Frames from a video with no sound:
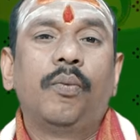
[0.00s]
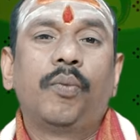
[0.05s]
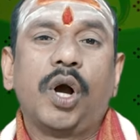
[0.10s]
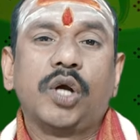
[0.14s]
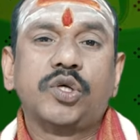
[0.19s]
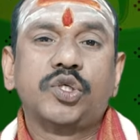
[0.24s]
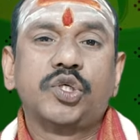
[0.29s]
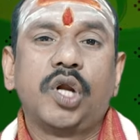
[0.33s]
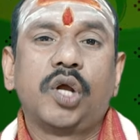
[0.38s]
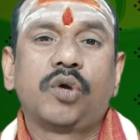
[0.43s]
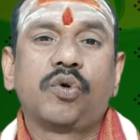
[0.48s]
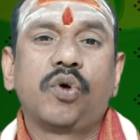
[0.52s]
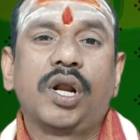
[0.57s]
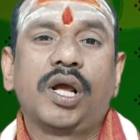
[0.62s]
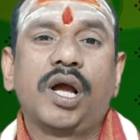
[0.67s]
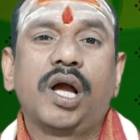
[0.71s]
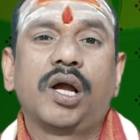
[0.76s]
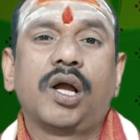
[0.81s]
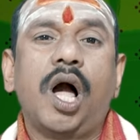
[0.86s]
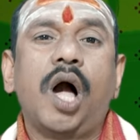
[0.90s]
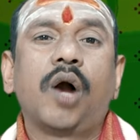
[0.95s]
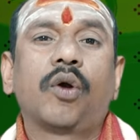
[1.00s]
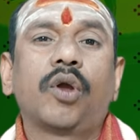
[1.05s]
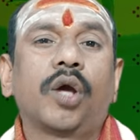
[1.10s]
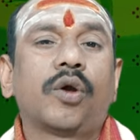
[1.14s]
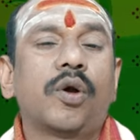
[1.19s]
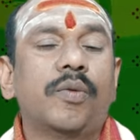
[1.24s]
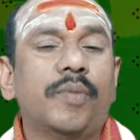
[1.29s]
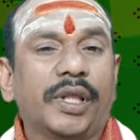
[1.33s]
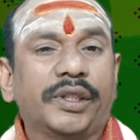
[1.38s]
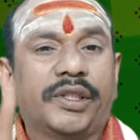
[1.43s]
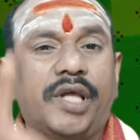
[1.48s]
పక్షులకు అనగా
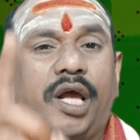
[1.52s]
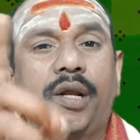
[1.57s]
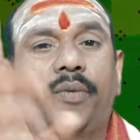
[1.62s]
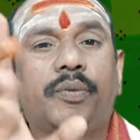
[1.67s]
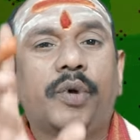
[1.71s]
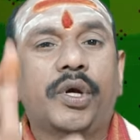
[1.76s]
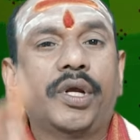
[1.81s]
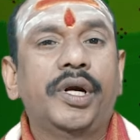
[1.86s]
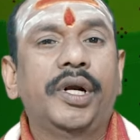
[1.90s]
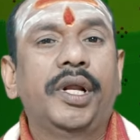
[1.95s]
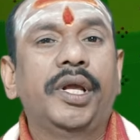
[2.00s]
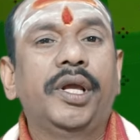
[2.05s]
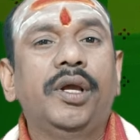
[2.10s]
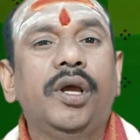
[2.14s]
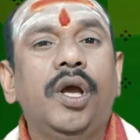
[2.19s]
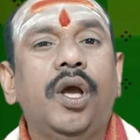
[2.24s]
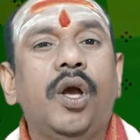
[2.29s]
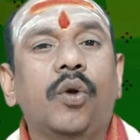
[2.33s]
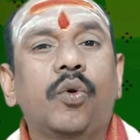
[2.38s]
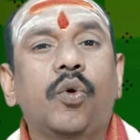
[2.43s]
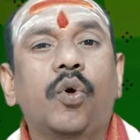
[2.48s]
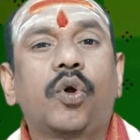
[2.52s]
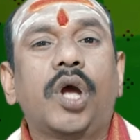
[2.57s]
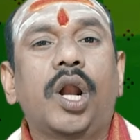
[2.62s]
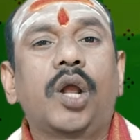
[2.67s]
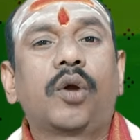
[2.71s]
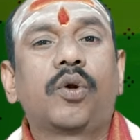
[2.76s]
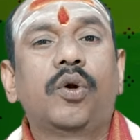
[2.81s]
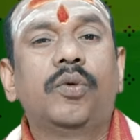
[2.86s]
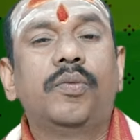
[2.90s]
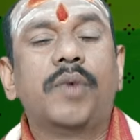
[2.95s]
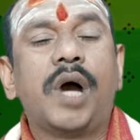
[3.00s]
కాకులకు మద్యాన్ని పోయండి
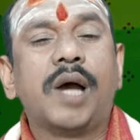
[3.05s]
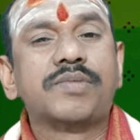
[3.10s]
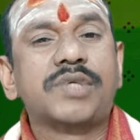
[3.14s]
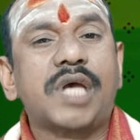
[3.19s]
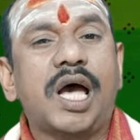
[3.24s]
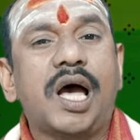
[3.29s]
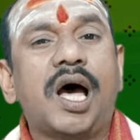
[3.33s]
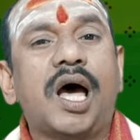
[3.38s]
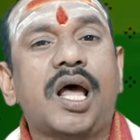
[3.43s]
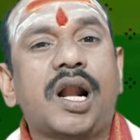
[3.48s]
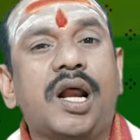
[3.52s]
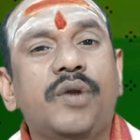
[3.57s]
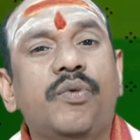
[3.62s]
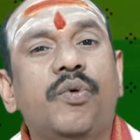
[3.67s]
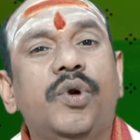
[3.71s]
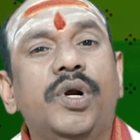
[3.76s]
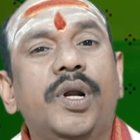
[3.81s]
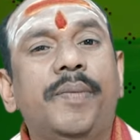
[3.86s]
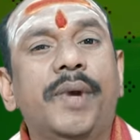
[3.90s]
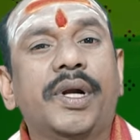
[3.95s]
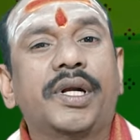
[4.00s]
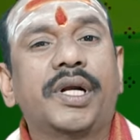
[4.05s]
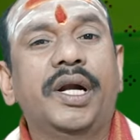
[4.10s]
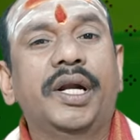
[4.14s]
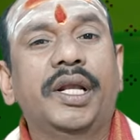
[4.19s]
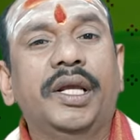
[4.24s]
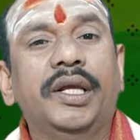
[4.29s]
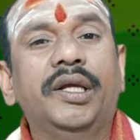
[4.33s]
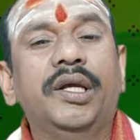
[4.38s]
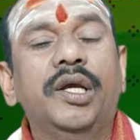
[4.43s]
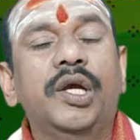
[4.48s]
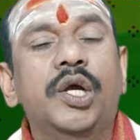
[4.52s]
కుక్కలకు మాంసాహారాన్ని వండి
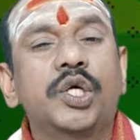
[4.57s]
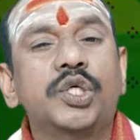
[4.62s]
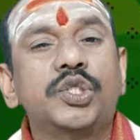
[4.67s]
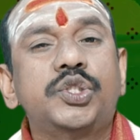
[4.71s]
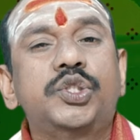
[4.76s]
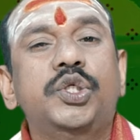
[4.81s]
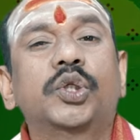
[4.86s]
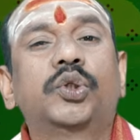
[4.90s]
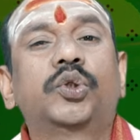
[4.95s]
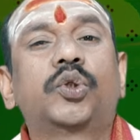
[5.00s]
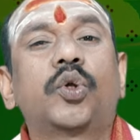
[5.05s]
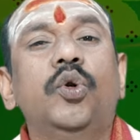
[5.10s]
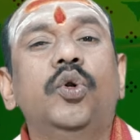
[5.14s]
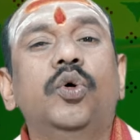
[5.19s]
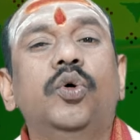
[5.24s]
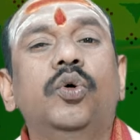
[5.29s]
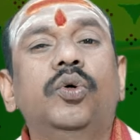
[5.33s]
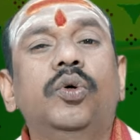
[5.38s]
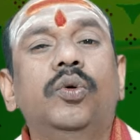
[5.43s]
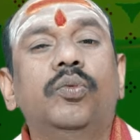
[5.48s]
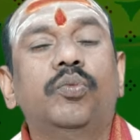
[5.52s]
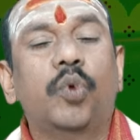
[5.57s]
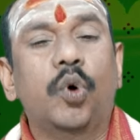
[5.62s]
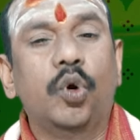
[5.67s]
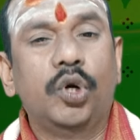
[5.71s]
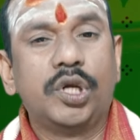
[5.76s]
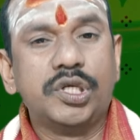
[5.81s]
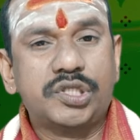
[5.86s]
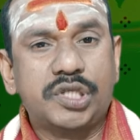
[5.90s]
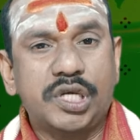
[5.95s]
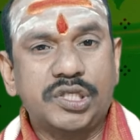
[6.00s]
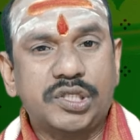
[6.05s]
పెట్టండి శత్రులు
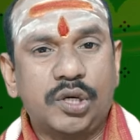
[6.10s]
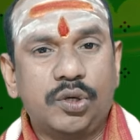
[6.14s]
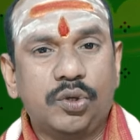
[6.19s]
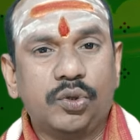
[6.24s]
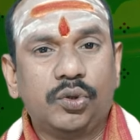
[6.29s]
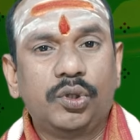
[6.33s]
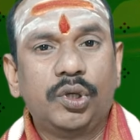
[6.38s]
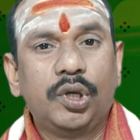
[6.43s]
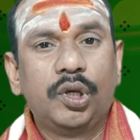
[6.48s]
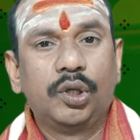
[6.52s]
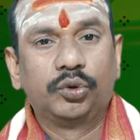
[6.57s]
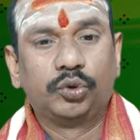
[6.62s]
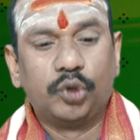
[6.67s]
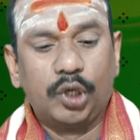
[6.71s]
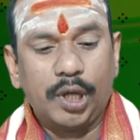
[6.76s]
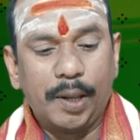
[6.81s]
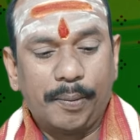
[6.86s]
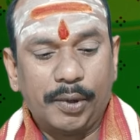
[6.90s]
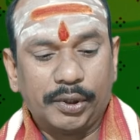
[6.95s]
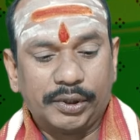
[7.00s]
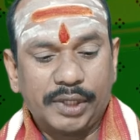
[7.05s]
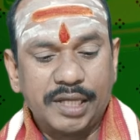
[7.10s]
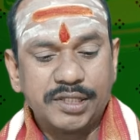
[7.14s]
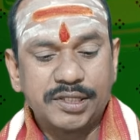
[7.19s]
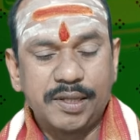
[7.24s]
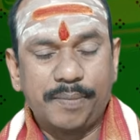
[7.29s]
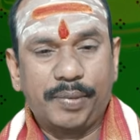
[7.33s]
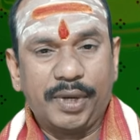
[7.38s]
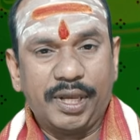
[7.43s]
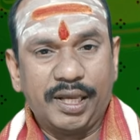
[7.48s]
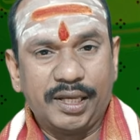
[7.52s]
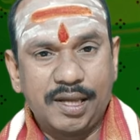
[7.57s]
పోలీస్ స్టేషన్లు తొలగిపోతాయని
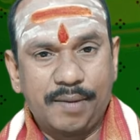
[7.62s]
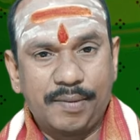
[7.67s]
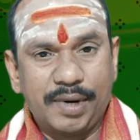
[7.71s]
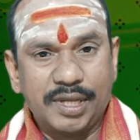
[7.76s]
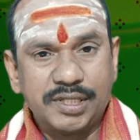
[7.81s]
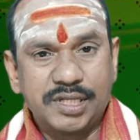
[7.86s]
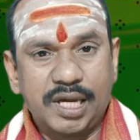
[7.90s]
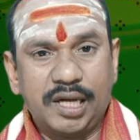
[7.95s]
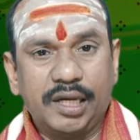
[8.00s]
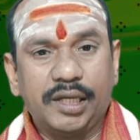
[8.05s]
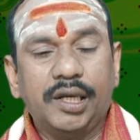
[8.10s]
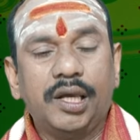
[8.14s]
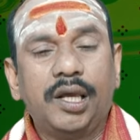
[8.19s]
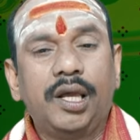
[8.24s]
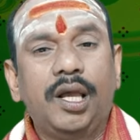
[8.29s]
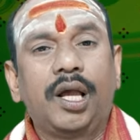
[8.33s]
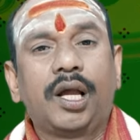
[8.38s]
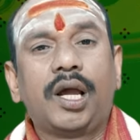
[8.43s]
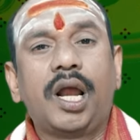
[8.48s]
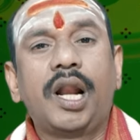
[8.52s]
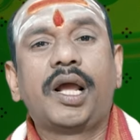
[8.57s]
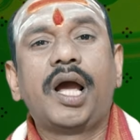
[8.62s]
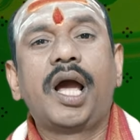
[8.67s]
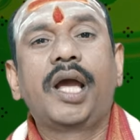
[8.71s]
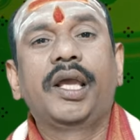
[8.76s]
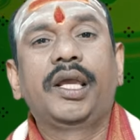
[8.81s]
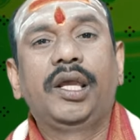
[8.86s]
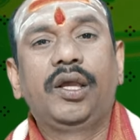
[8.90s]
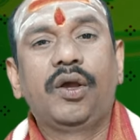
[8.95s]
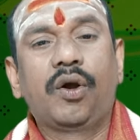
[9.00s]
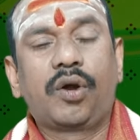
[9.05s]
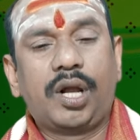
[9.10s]
చెప్పి గమనించాలి కనుక
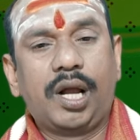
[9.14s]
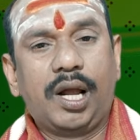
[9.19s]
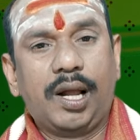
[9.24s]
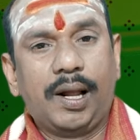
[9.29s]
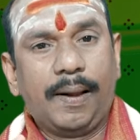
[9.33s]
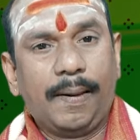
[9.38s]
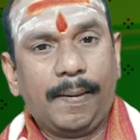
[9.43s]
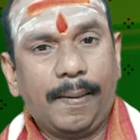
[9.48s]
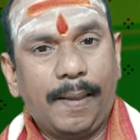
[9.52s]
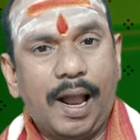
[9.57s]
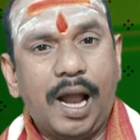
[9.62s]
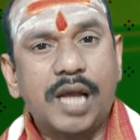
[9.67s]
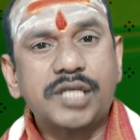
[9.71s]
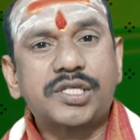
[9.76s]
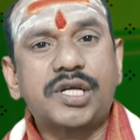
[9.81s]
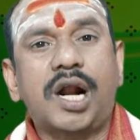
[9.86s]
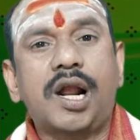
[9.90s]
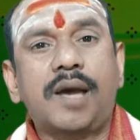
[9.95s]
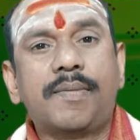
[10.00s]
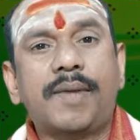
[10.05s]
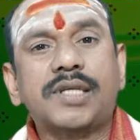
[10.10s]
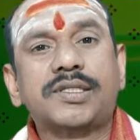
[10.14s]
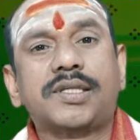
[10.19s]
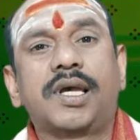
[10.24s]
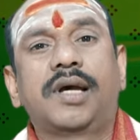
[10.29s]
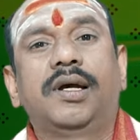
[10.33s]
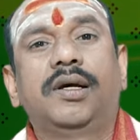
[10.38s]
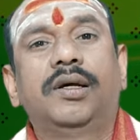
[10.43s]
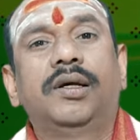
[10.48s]
ఈ యొక్క ఆషాఢమాస